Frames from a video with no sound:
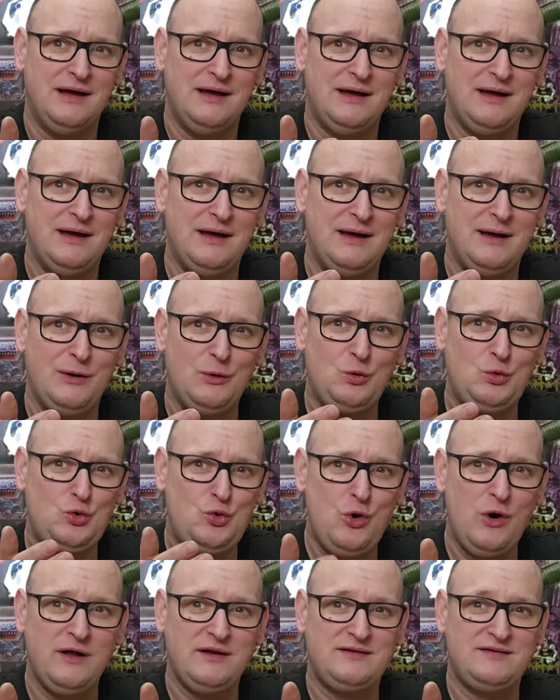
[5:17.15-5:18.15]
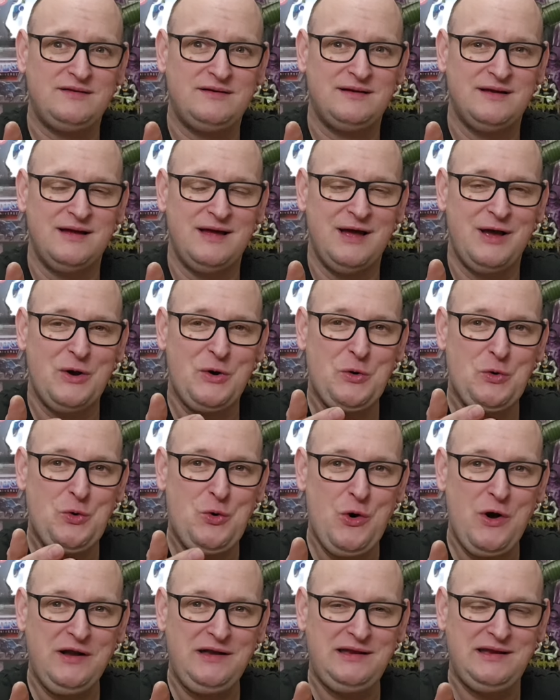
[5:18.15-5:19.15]
Äh, Kurt,
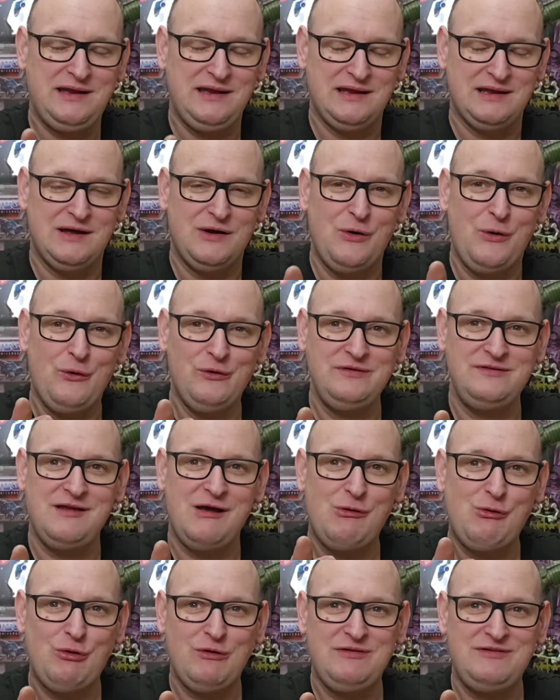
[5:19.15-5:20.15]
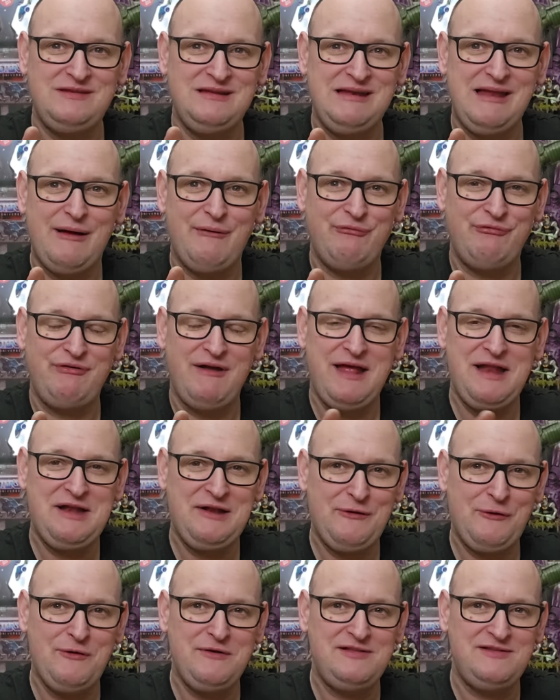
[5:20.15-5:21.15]
Kurti, unser
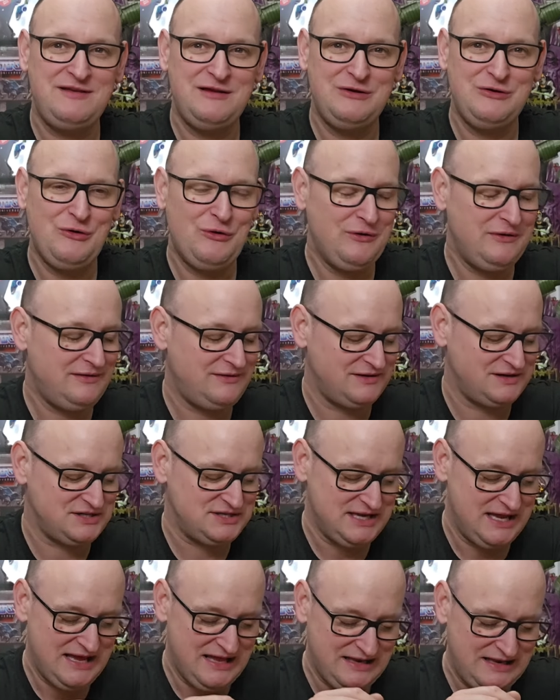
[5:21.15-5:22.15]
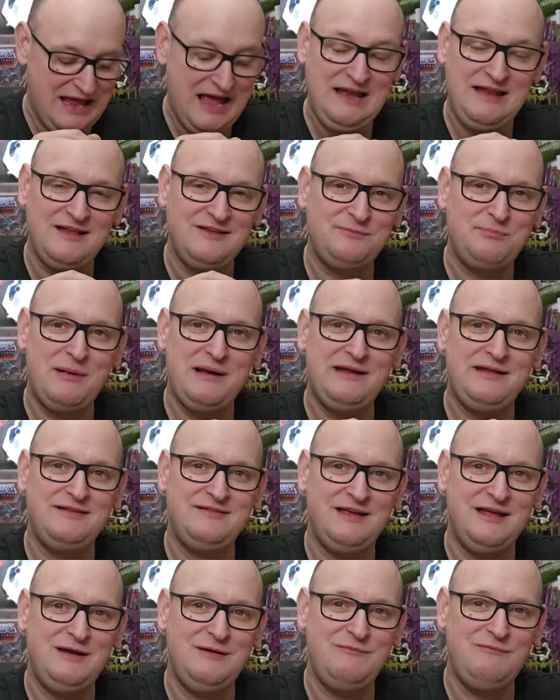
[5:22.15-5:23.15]
Godzilla-Fan 1990, der hat das mal
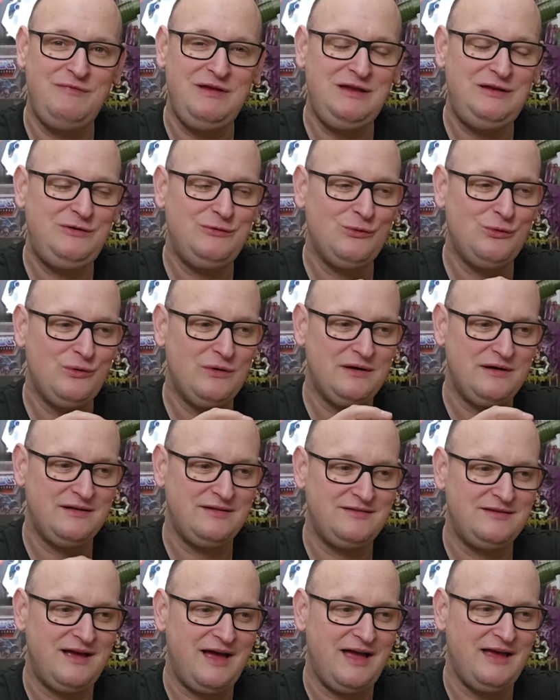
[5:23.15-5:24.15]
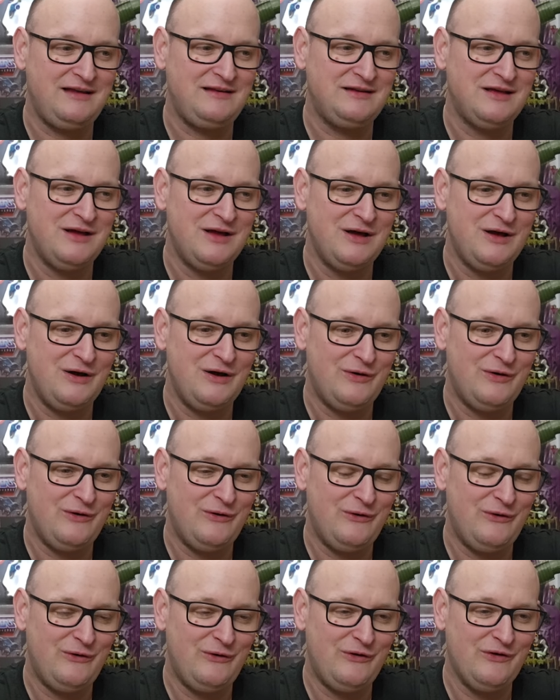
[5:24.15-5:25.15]
in seinem Video gezeigt
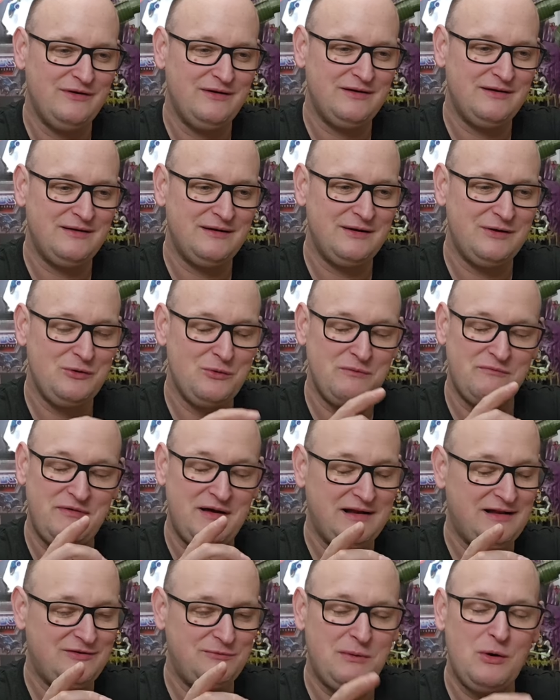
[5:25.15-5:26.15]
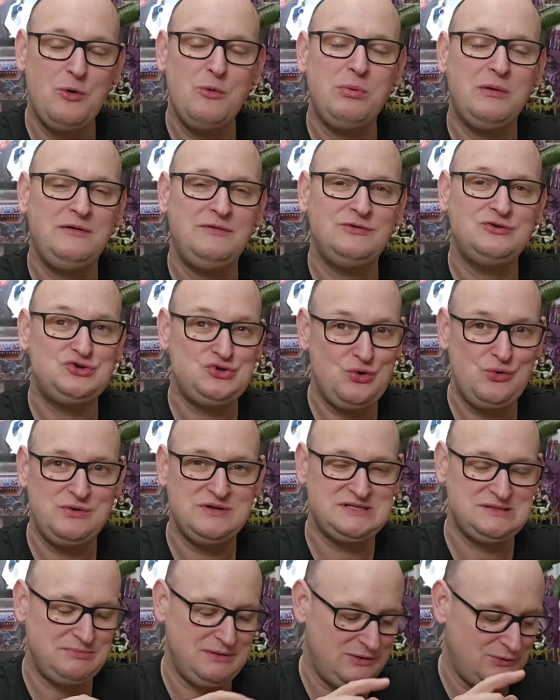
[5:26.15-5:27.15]
und äh, war, das war übrigens ein
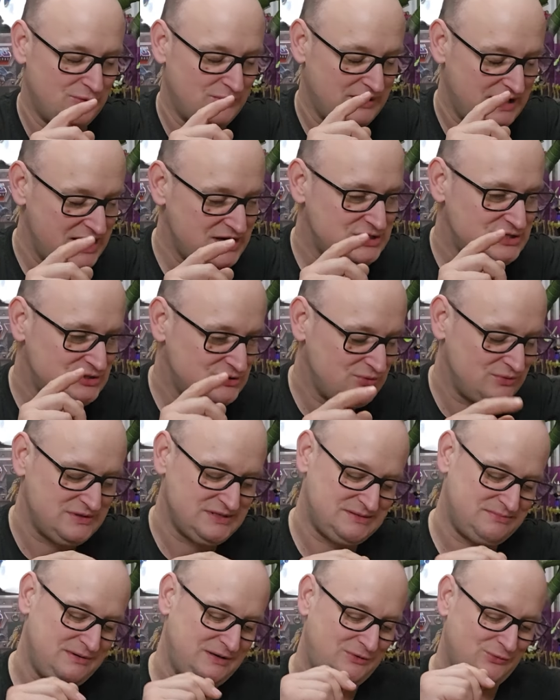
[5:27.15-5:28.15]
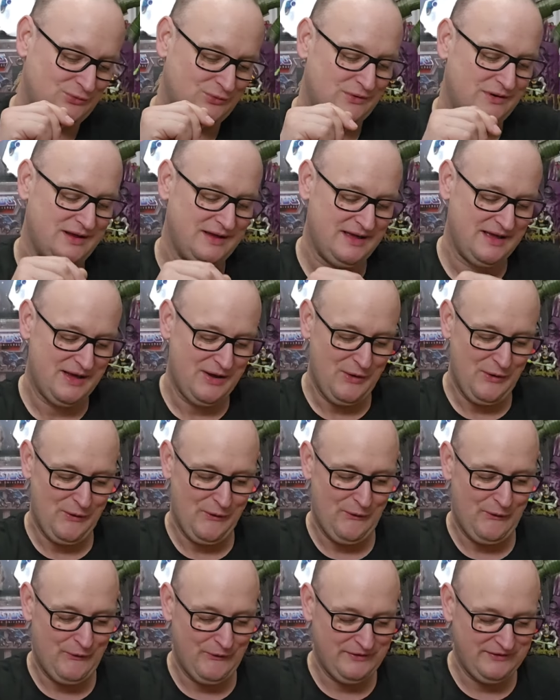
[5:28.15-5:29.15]
schönes Video, ein echt schönes Video.
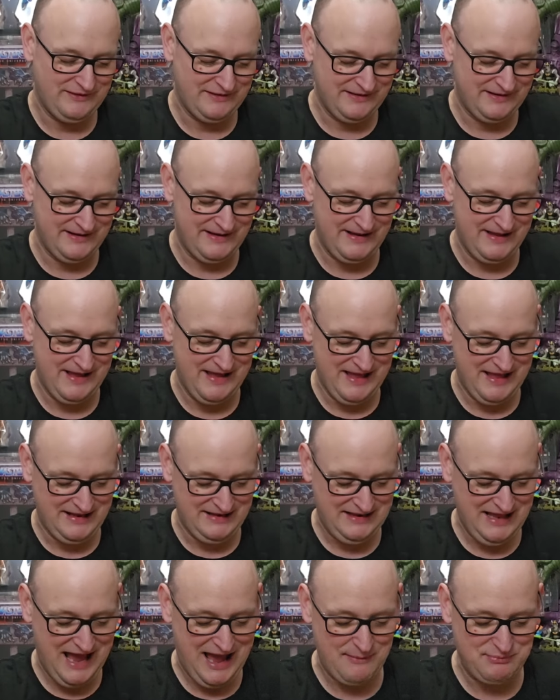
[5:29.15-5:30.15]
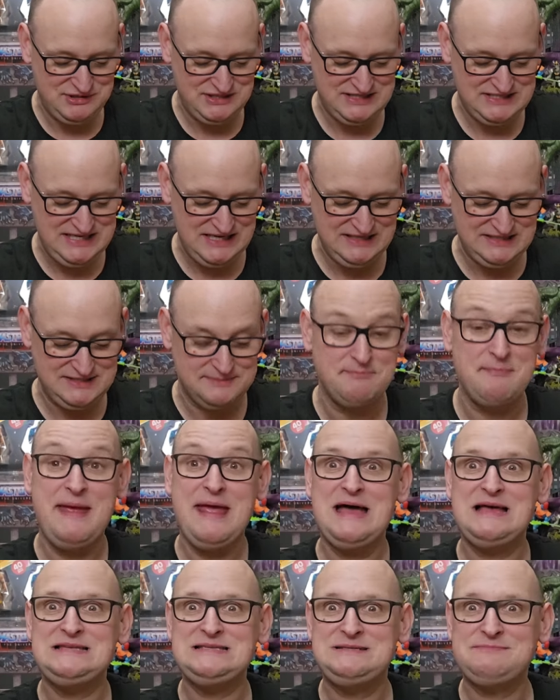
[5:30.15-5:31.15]
Und äh, da habe ich das Ding zum
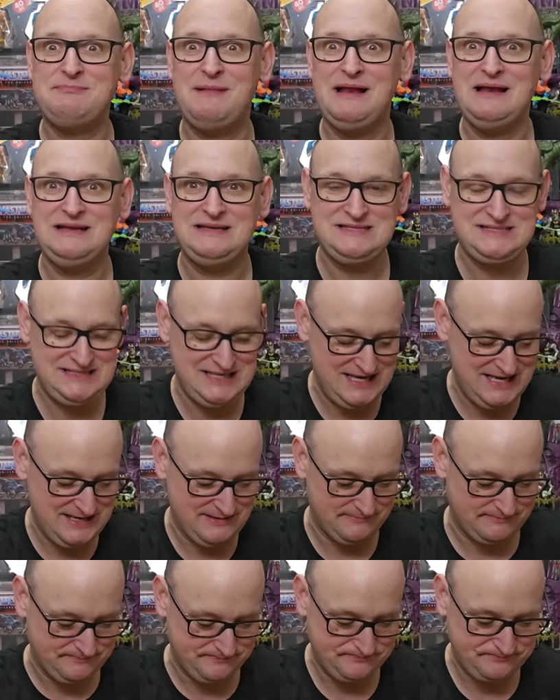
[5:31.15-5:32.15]
ersten Mal gesehen.